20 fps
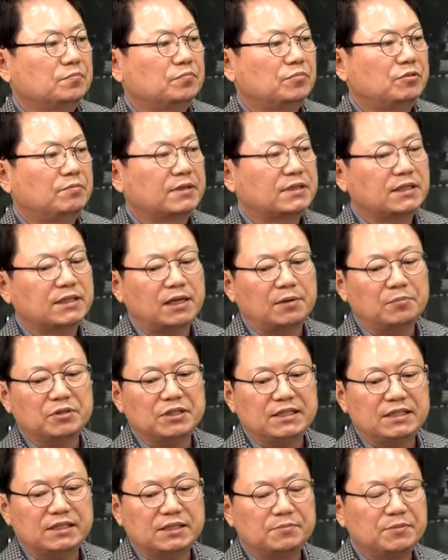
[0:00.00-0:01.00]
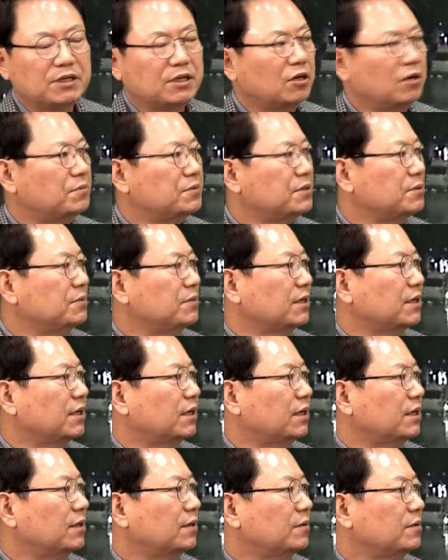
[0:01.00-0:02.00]
불박자 잘못 있습니까?
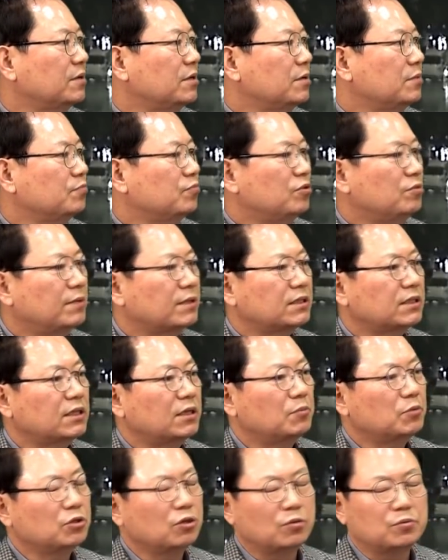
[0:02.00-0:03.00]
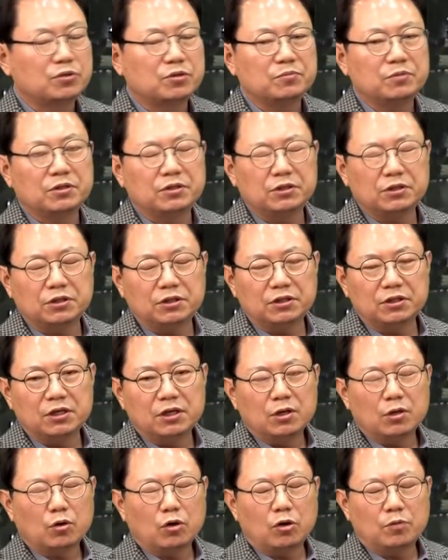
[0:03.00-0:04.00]
없습니까? 불박자 잘못이 없으면은
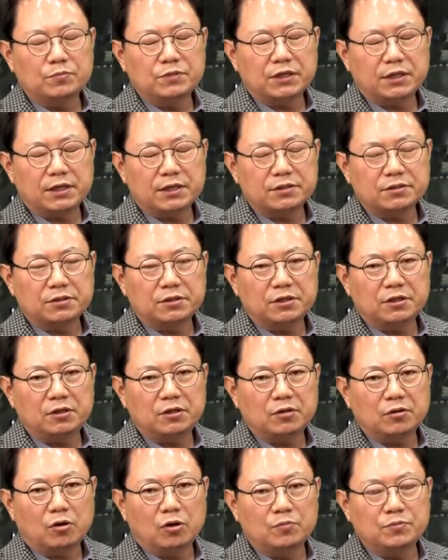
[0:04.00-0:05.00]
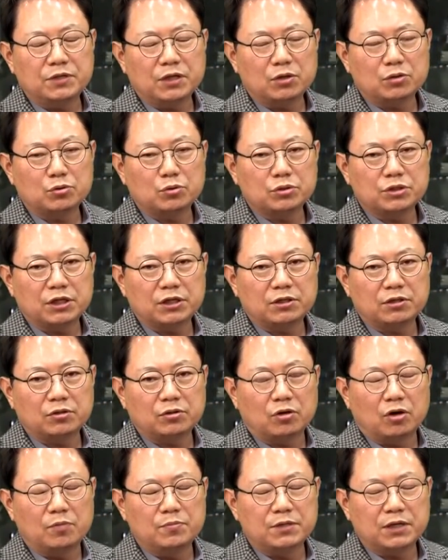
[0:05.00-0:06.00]
검찰에서 검찰로
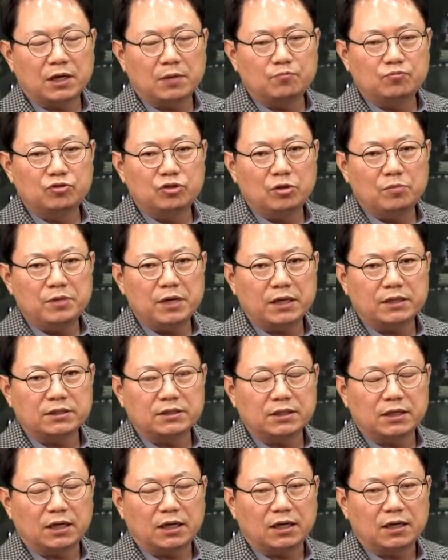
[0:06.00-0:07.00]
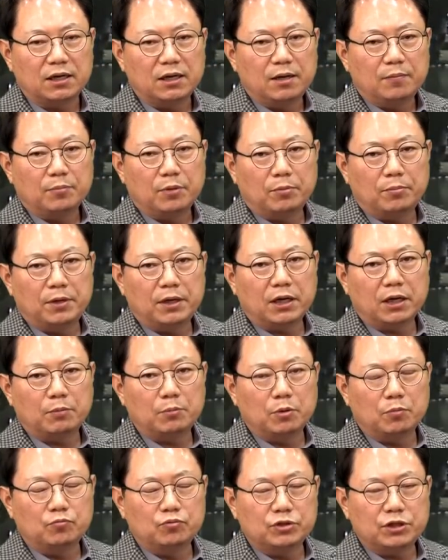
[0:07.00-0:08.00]
송치하더라도 검사가 무혐의 하든가 법원에
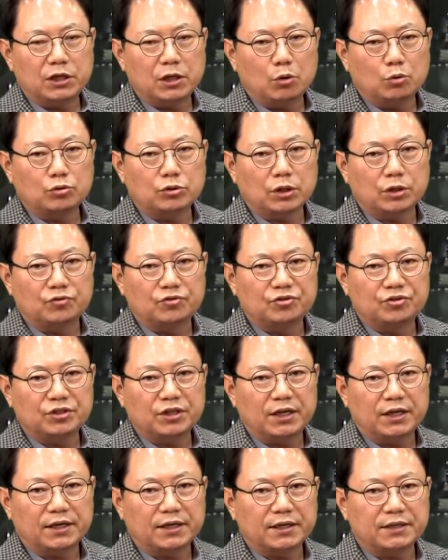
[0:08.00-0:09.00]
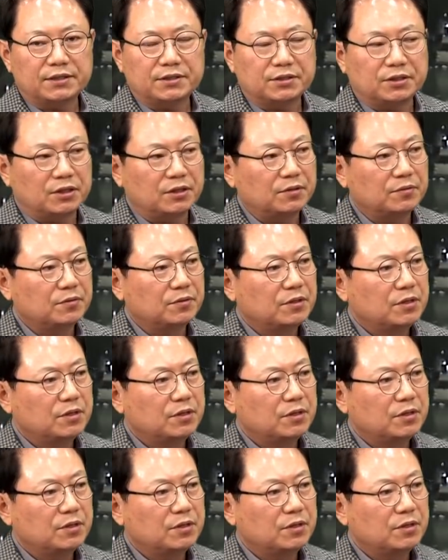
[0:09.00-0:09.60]
가면 무죄 나오든가 둘 중에 하나겠죠.